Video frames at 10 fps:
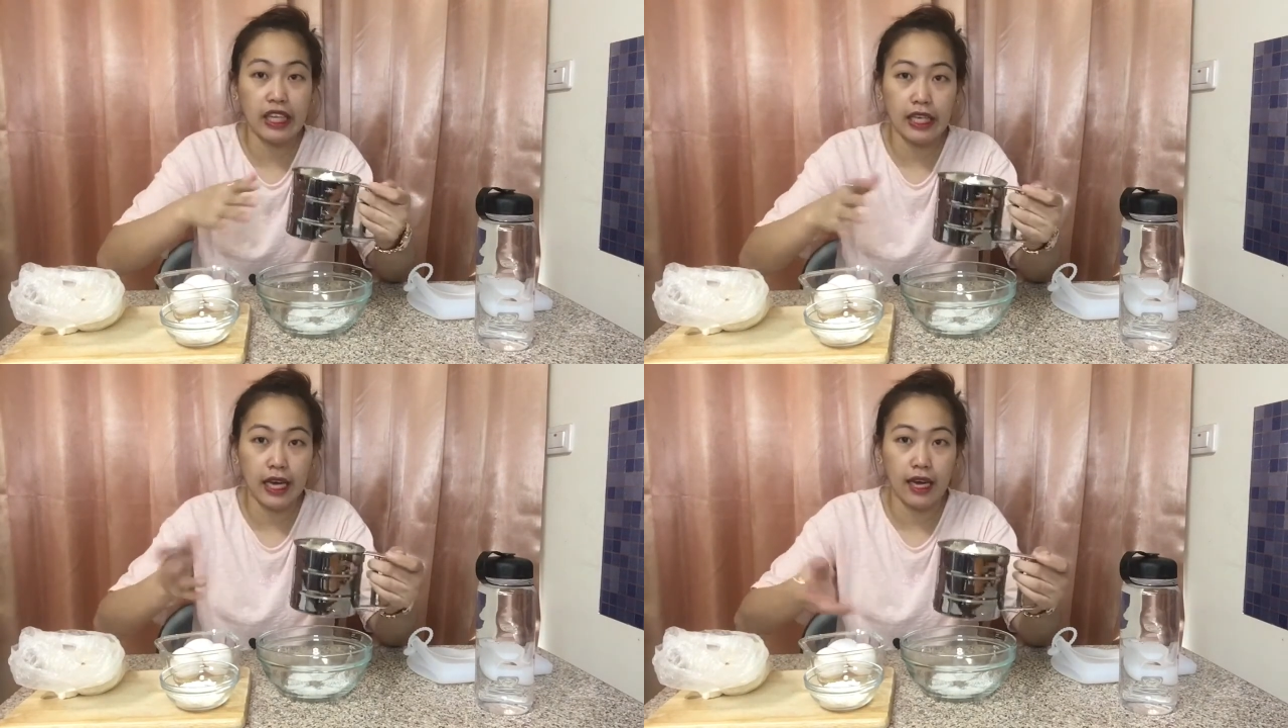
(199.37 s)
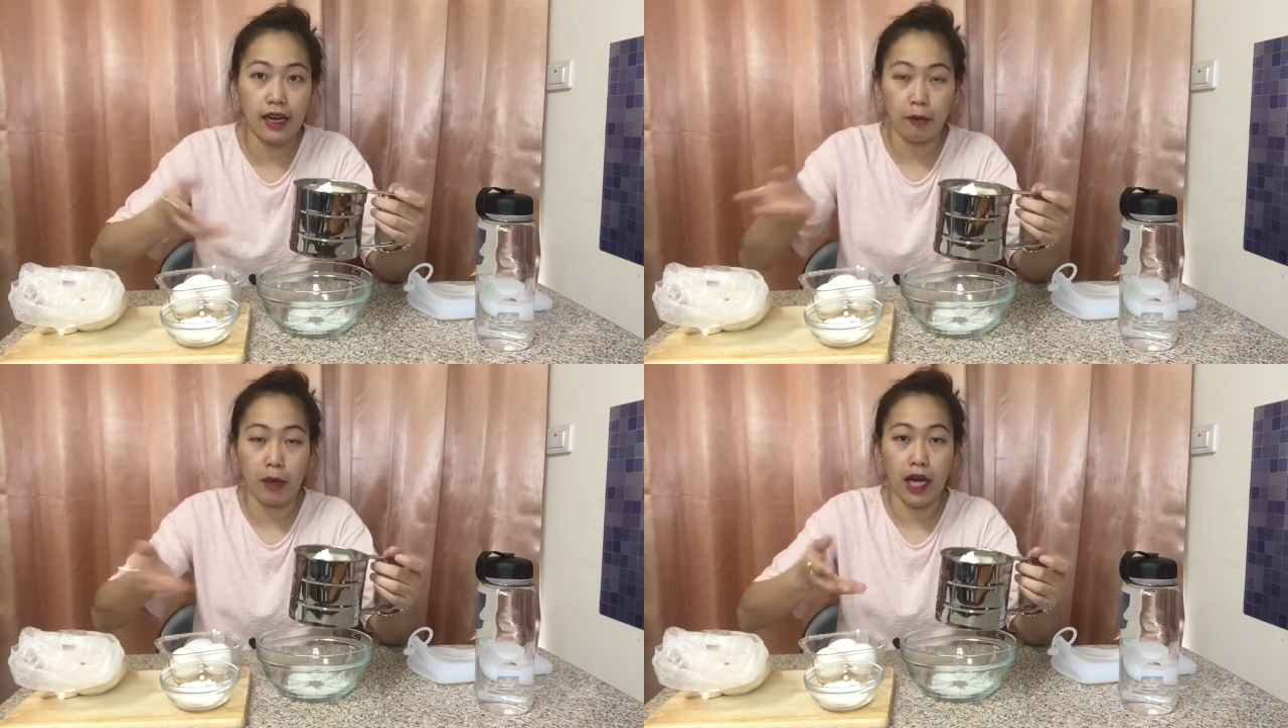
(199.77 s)

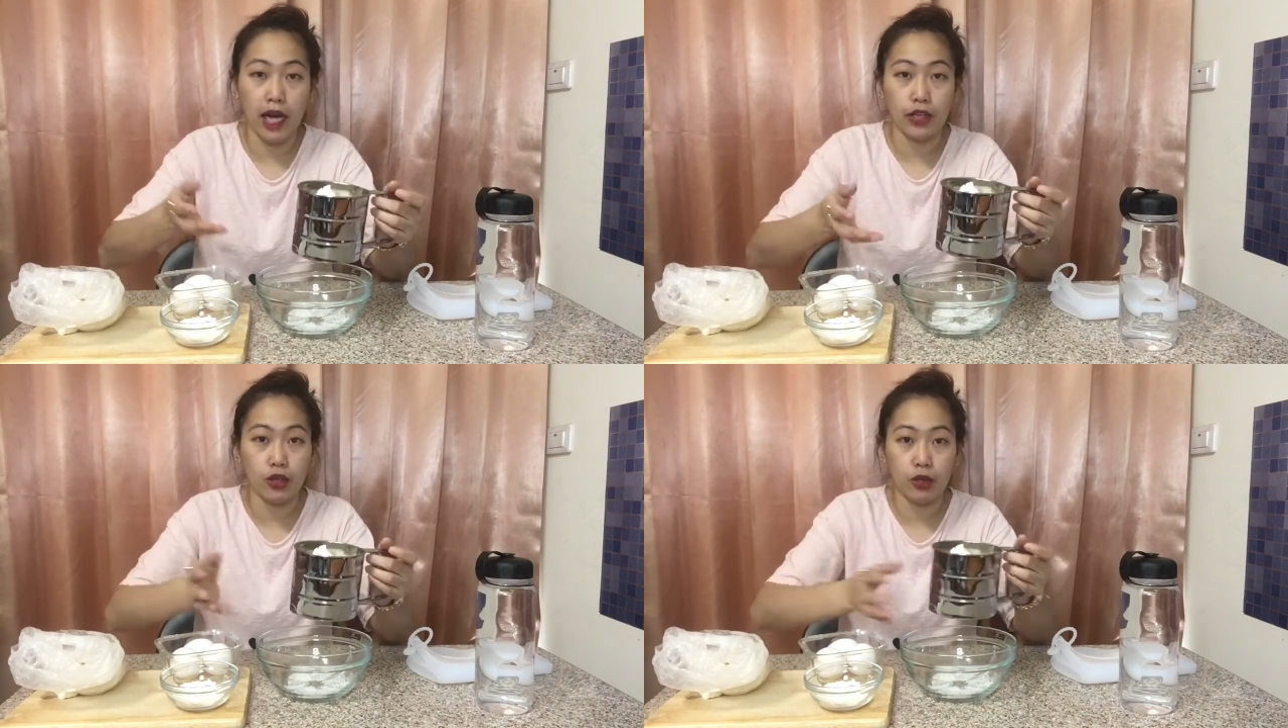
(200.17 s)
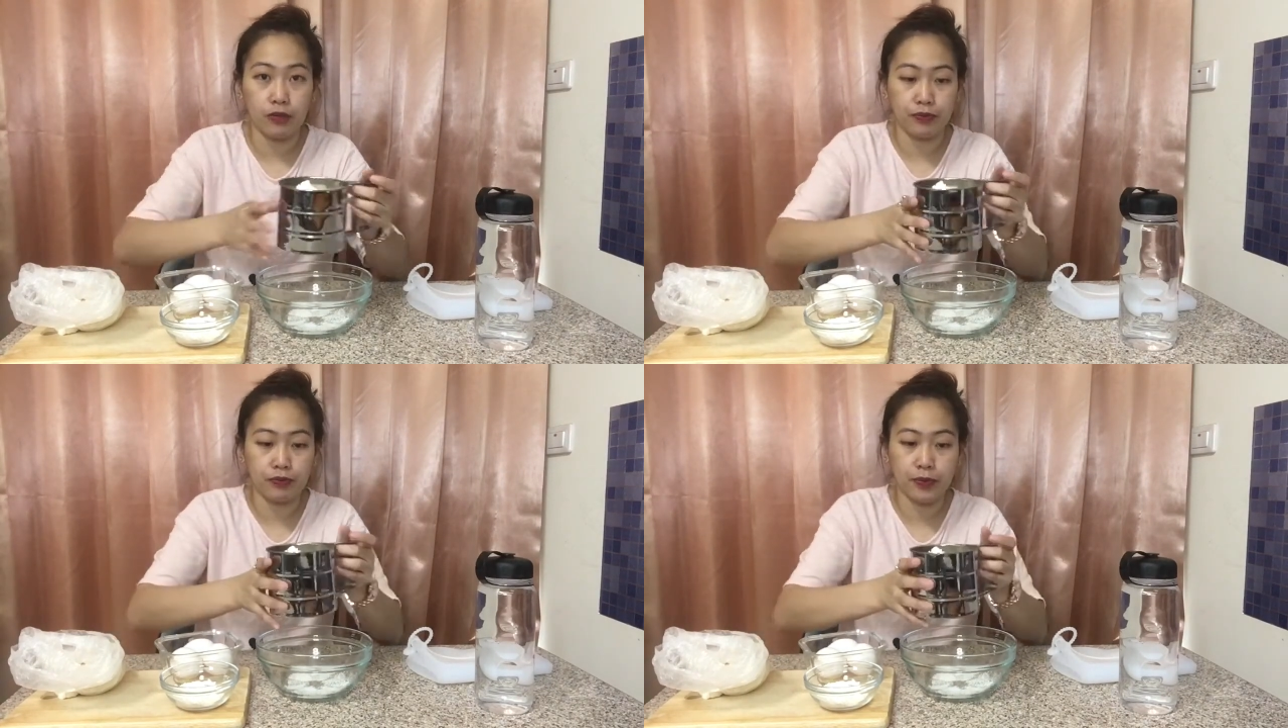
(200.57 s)
niyang maano.
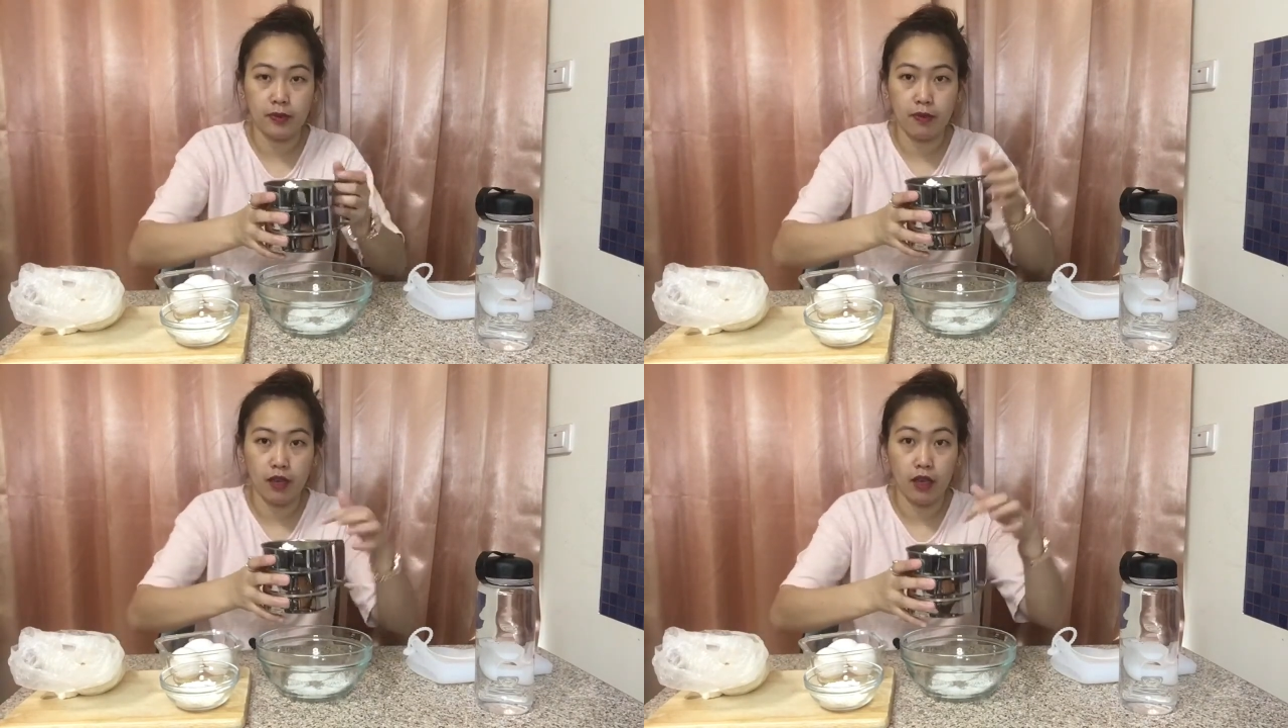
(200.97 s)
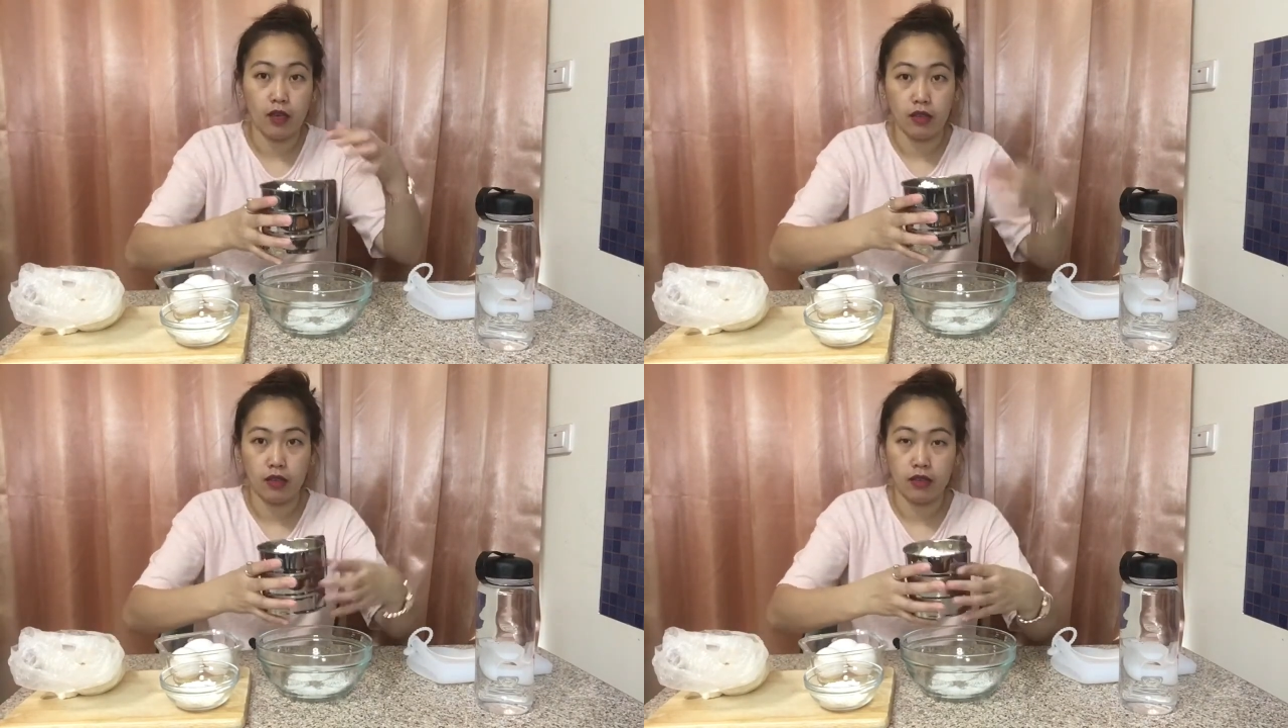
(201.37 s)

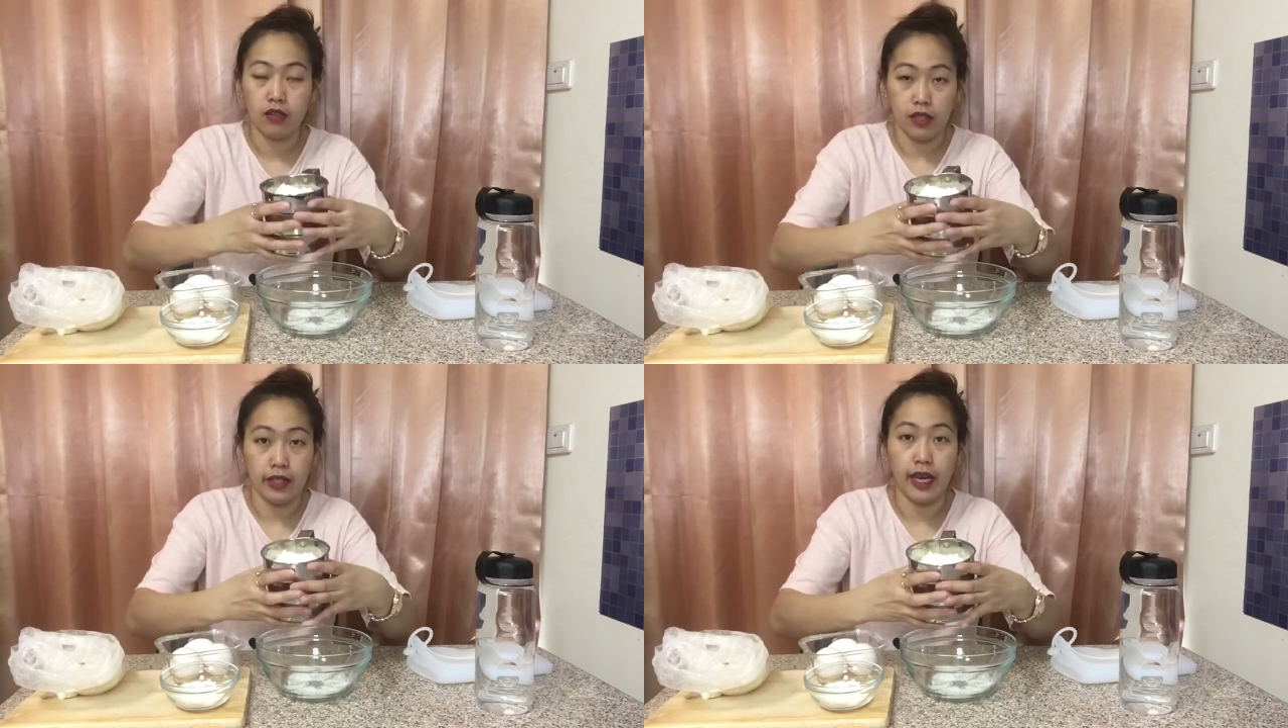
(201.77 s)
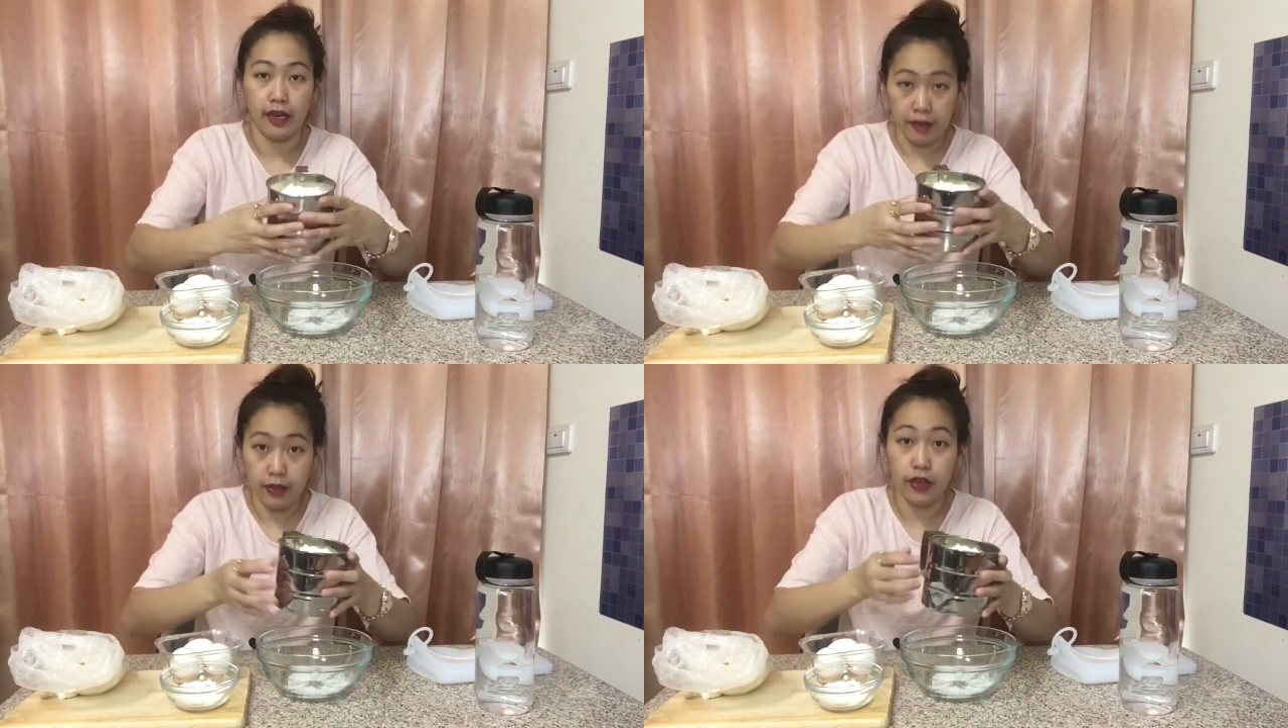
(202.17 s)
Yeah,
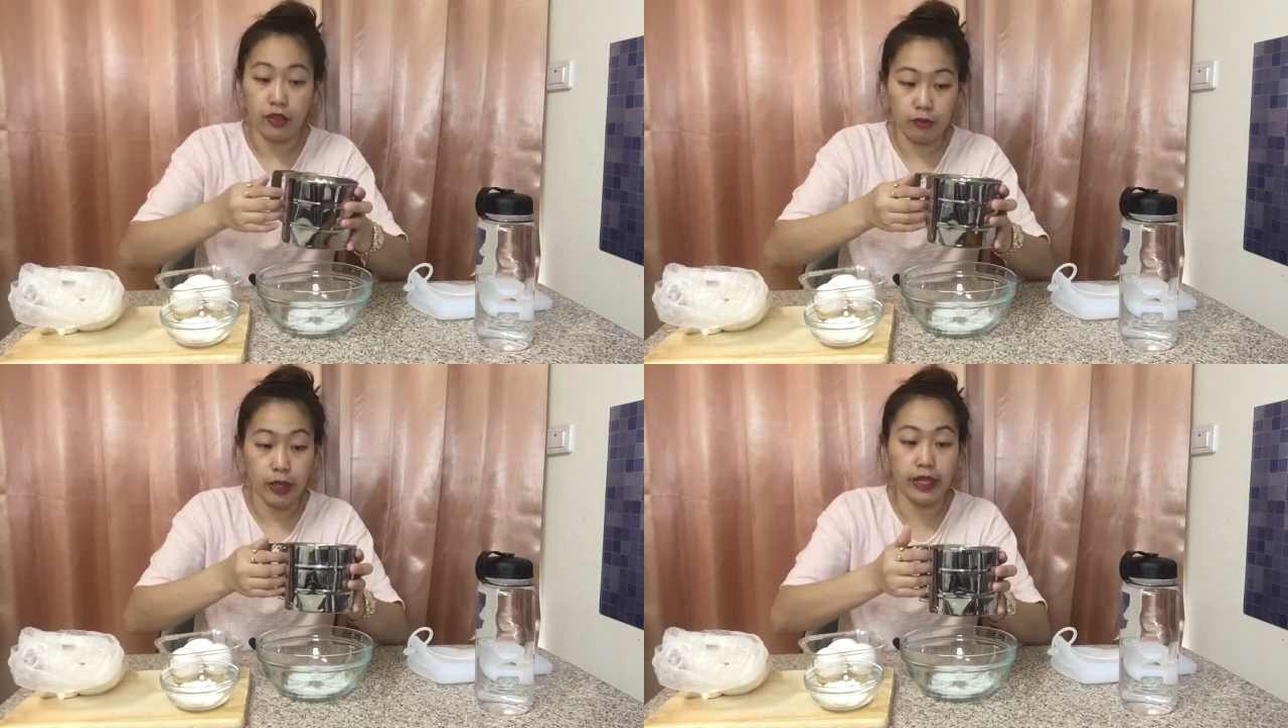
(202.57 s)
yun, pwede